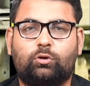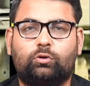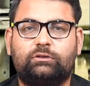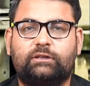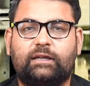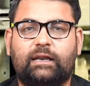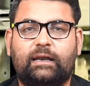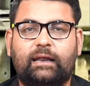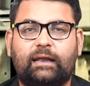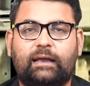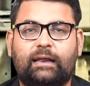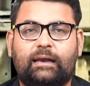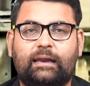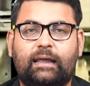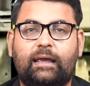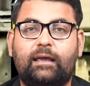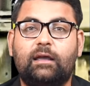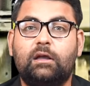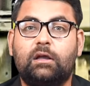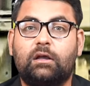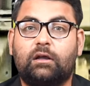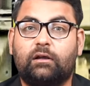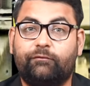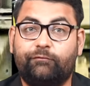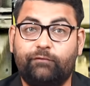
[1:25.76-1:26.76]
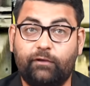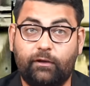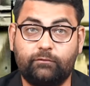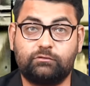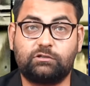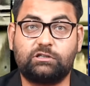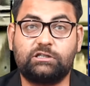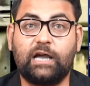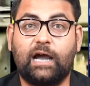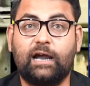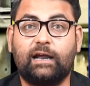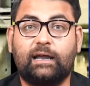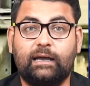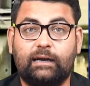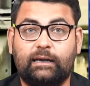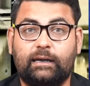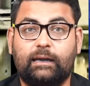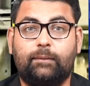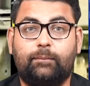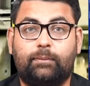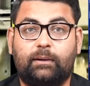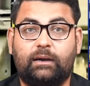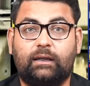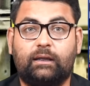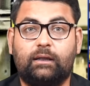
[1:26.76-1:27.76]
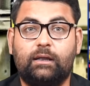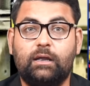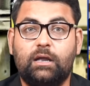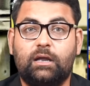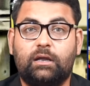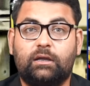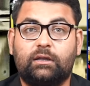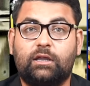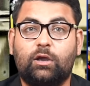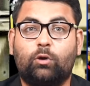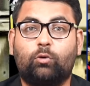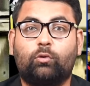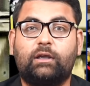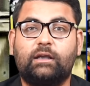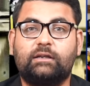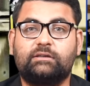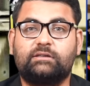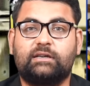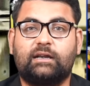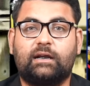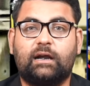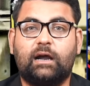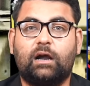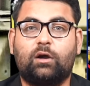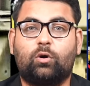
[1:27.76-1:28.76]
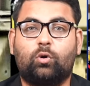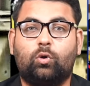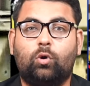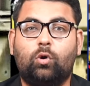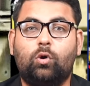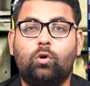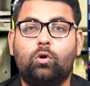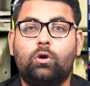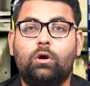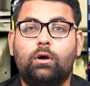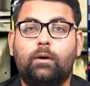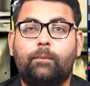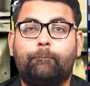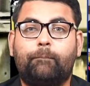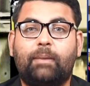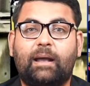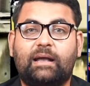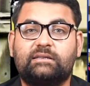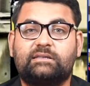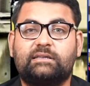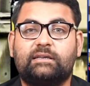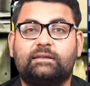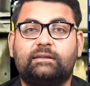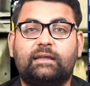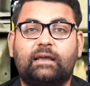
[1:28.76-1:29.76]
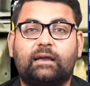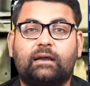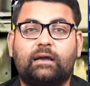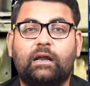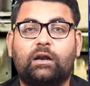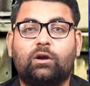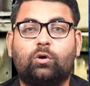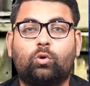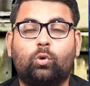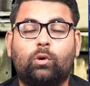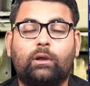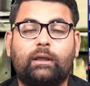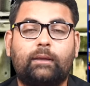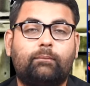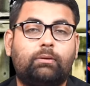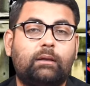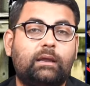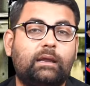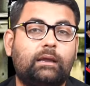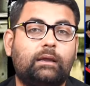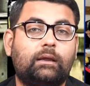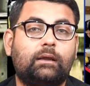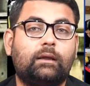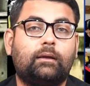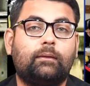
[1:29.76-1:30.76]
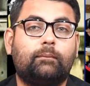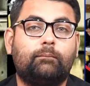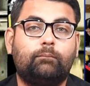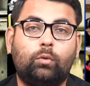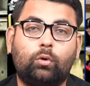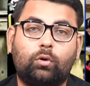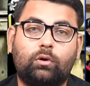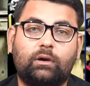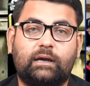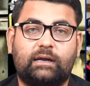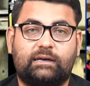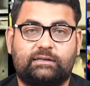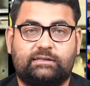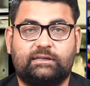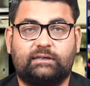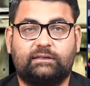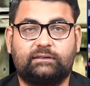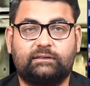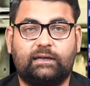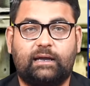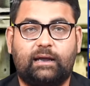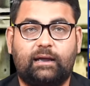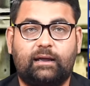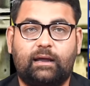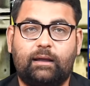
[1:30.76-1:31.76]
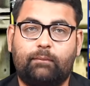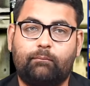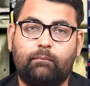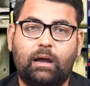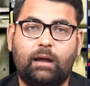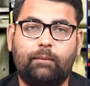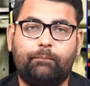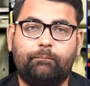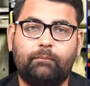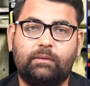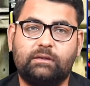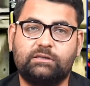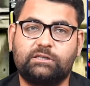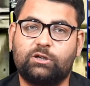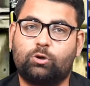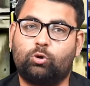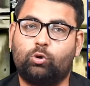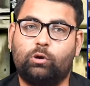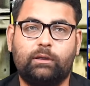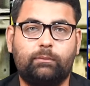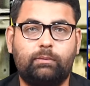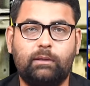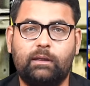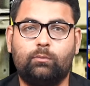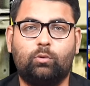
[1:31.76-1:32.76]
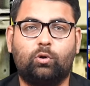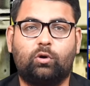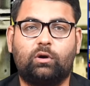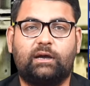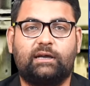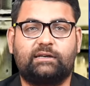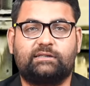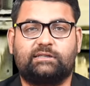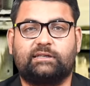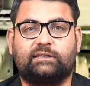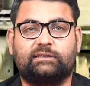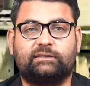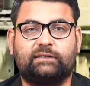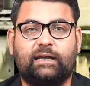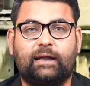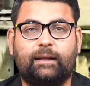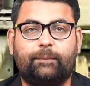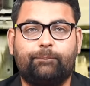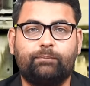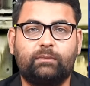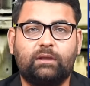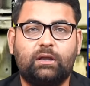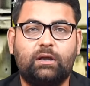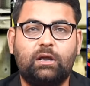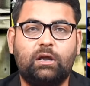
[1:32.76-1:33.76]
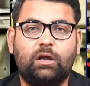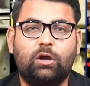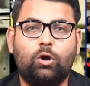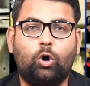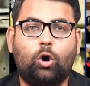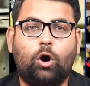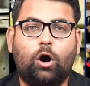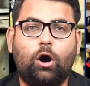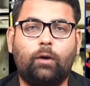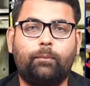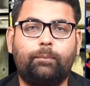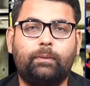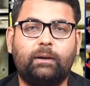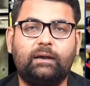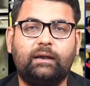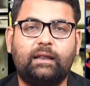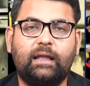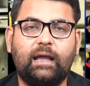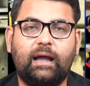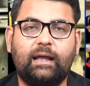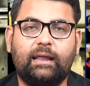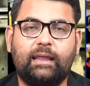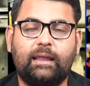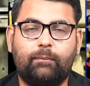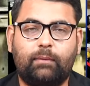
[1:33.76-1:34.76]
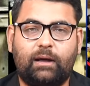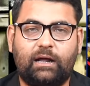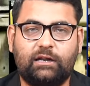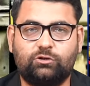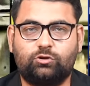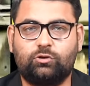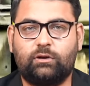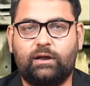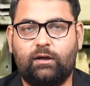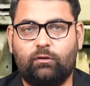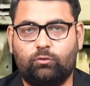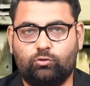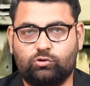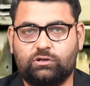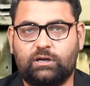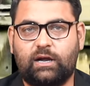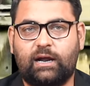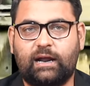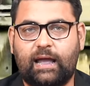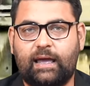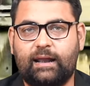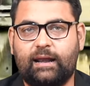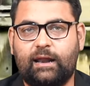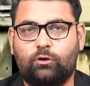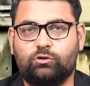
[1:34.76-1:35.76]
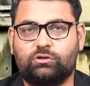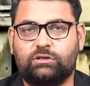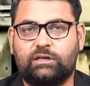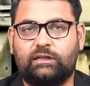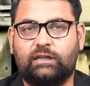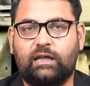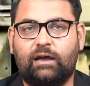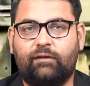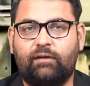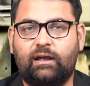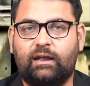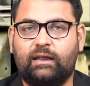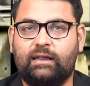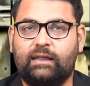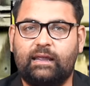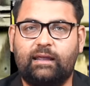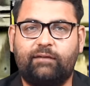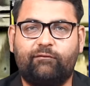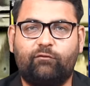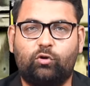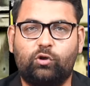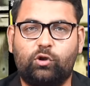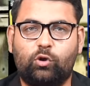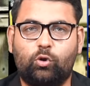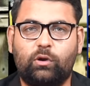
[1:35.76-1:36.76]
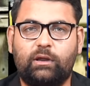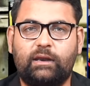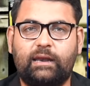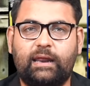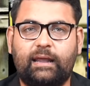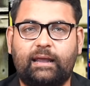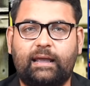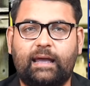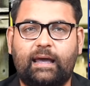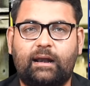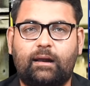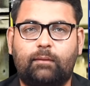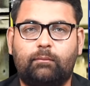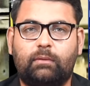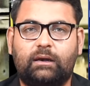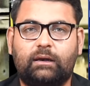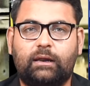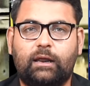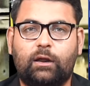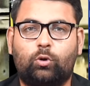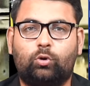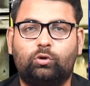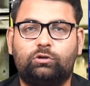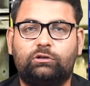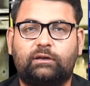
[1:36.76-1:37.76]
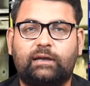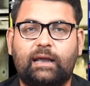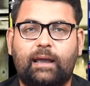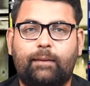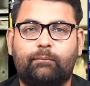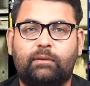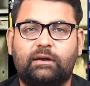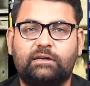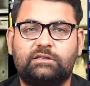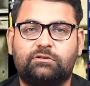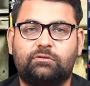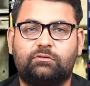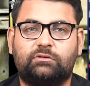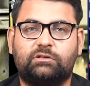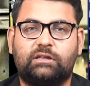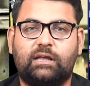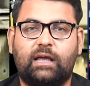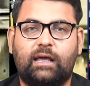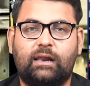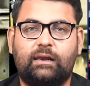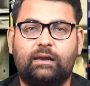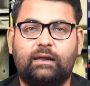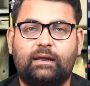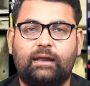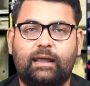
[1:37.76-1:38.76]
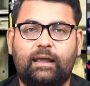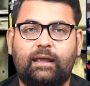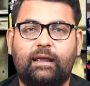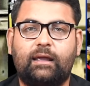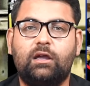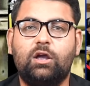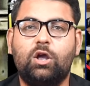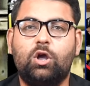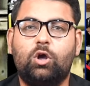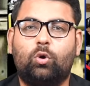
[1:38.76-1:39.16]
को देने के लिए व्यवस्था करनी पड़ी क्योंकि इस जगह को पैसे देकर कोई भी बुक कर सकता है हम आप में से कोई भी बुक कर सकता है ऑफ इंडिया ये बात जो है उसका कहना है उसका दावा है कि वो यूं ही नहीं कह रहा बल्कि खुद कैम्ब्रिज विश्वविद्यालय के